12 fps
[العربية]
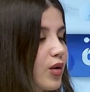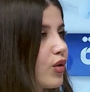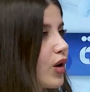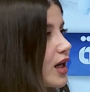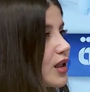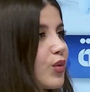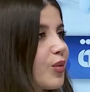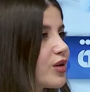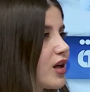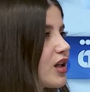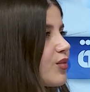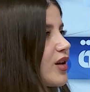قد ما
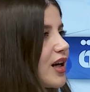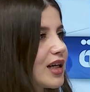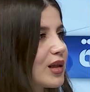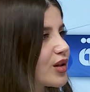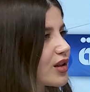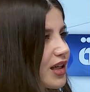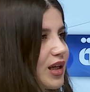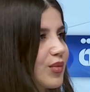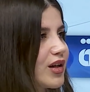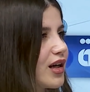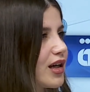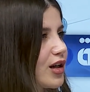بتحط بالاكل بيطيب
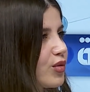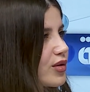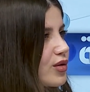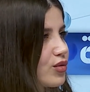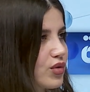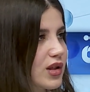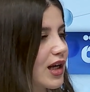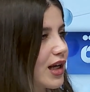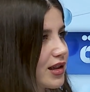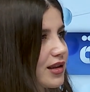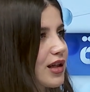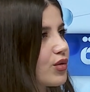الاكل وبتوصل على
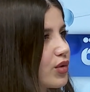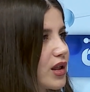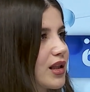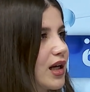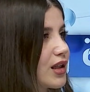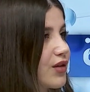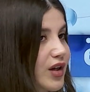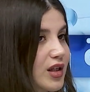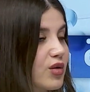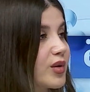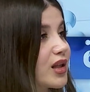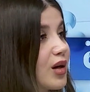اثنين ولا ثلاثة
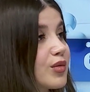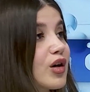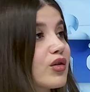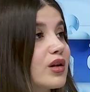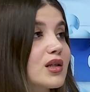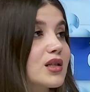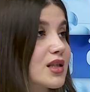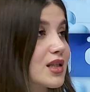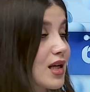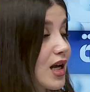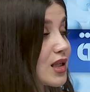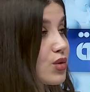فحسب انت عم تاخذ حصص
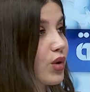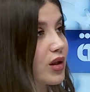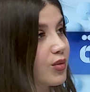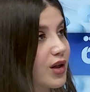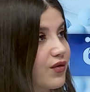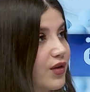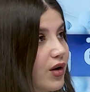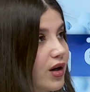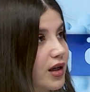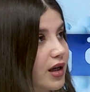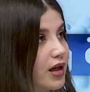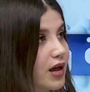ازود من
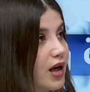الفواكه